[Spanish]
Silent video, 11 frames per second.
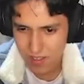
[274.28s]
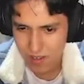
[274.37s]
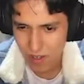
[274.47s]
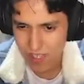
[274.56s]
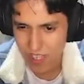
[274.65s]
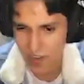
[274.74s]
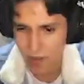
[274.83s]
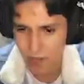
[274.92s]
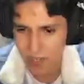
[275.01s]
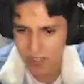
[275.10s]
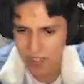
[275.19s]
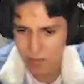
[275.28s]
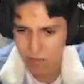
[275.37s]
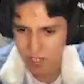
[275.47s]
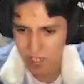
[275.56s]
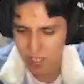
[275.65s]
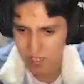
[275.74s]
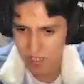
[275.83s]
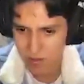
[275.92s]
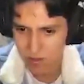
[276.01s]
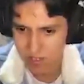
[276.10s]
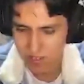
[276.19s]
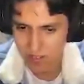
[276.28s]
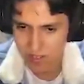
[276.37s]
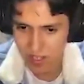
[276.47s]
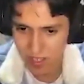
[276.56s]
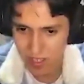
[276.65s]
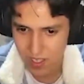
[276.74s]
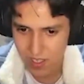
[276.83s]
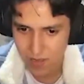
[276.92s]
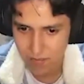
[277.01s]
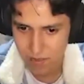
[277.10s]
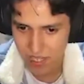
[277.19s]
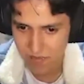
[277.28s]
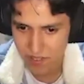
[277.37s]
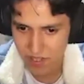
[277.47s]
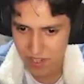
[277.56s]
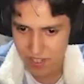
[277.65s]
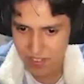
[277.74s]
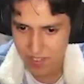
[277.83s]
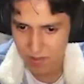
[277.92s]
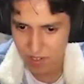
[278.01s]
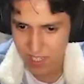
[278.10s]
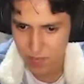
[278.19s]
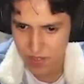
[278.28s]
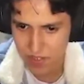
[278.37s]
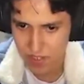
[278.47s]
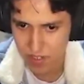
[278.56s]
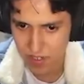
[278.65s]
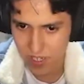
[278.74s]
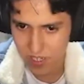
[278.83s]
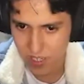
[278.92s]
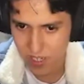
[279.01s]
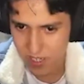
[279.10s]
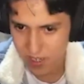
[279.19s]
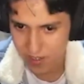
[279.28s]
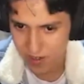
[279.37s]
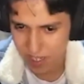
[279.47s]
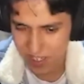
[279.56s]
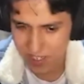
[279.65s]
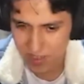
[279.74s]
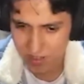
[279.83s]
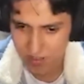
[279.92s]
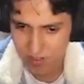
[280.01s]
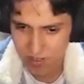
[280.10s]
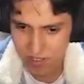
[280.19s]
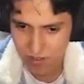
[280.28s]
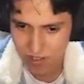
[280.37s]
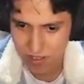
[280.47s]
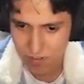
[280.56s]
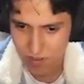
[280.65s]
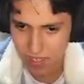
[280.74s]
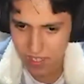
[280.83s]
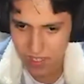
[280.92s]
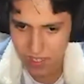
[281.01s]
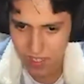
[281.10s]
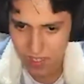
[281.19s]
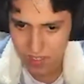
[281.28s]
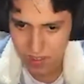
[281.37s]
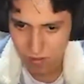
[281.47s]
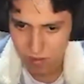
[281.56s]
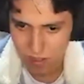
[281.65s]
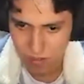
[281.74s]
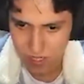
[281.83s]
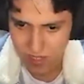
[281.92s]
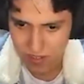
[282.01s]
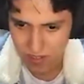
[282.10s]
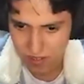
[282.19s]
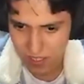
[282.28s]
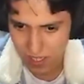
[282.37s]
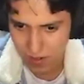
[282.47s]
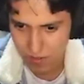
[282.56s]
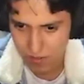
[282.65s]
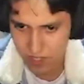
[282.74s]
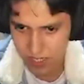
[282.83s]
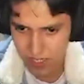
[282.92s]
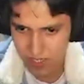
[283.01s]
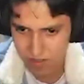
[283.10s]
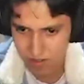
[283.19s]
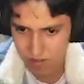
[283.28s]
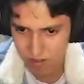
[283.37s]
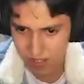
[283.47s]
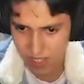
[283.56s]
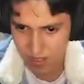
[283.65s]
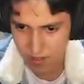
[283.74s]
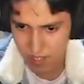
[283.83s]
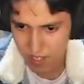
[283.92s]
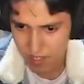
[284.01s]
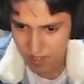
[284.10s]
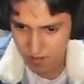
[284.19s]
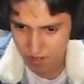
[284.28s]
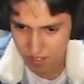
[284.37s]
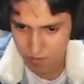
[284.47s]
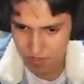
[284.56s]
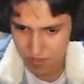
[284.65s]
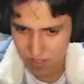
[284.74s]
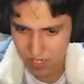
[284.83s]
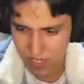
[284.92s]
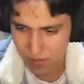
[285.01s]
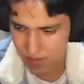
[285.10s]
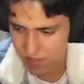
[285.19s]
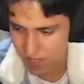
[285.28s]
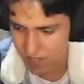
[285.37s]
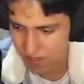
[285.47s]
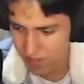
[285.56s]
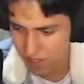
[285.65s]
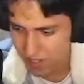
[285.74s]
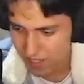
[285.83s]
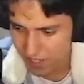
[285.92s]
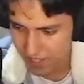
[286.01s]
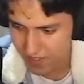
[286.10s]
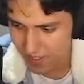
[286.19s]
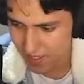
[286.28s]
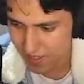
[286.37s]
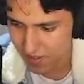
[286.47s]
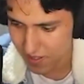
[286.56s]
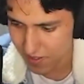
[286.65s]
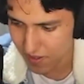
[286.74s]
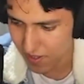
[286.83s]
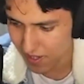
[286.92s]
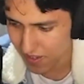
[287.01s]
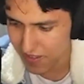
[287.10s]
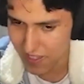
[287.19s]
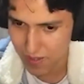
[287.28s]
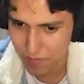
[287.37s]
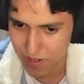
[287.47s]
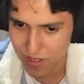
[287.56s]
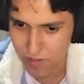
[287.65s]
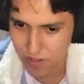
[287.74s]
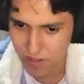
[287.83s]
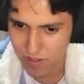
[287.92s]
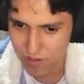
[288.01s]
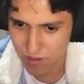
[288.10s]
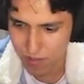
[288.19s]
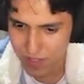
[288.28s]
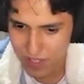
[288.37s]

O sea, no porque seas mujer, te digo así, o sea. Me refiero a... Es que es una expresión, ¿ok? No creas que yo te estoy diciendo así porque tu denominación sea mujer y te estoy insultando. Es una expresión que acabo de usar yo, así que de, antemano te pido disculpas.